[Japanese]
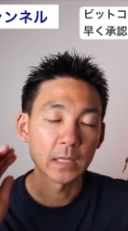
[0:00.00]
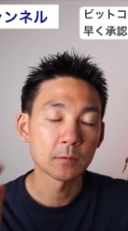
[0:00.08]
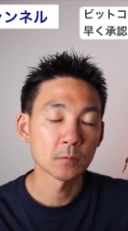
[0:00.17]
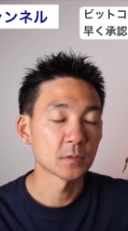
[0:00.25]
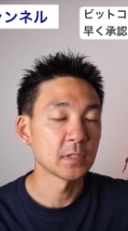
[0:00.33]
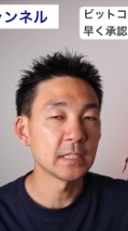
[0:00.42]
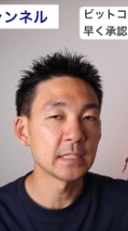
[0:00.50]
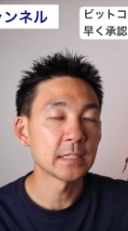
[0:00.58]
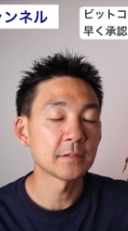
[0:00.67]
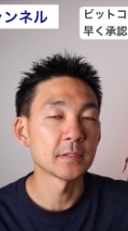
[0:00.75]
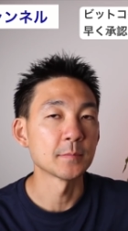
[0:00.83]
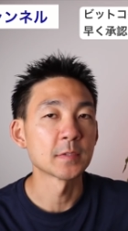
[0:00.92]
この
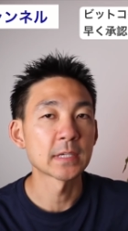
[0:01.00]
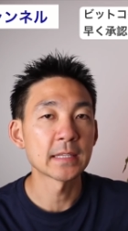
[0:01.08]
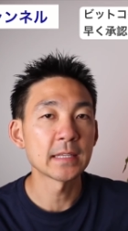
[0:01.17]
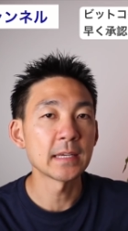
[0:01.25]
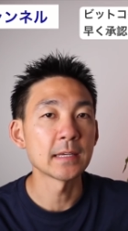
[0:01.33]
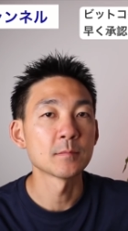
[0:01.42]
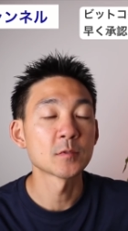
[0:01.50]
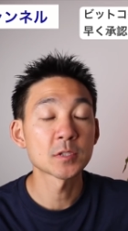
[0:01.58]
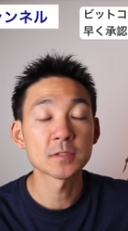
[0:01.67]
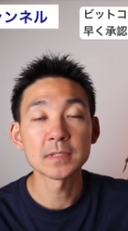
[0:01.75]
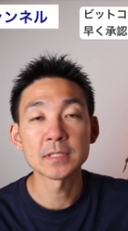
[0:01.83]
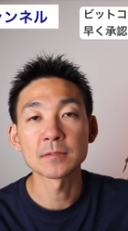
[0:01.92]
ETF に向けて、もし
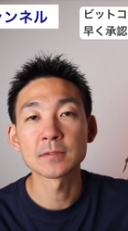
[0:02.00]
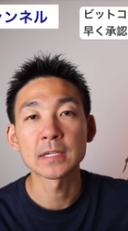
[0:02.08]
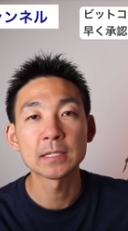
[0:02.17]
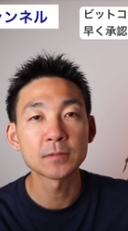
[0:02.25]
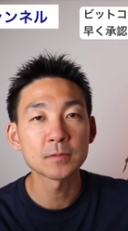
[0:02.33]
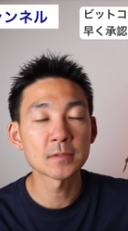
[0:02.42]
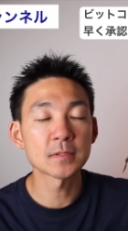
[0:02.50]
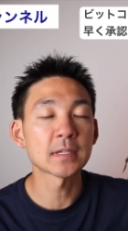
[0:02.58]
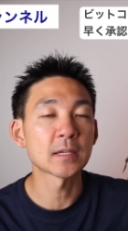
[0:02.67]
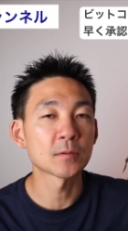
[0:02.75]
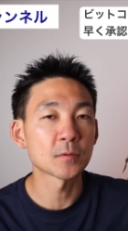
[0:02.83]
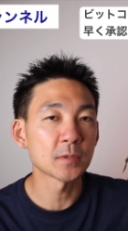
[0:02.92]
くはその仮想通
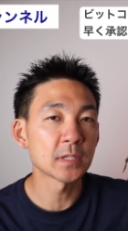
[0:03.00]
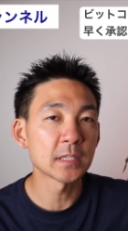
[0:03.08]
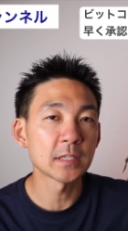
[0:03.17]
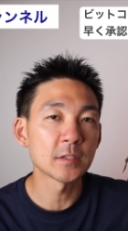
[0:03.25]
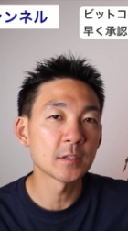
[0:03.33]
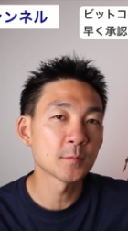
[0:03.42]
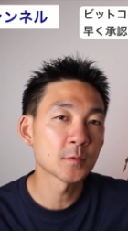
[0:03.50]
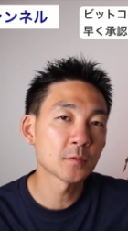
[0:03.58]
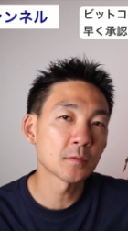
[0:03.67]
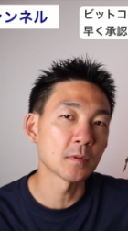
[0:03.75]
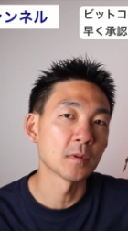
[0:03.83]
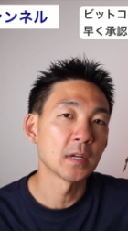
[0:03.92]
貨の取引っていうもの
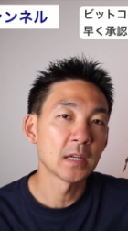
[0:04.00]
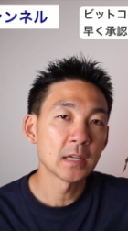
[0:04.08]
を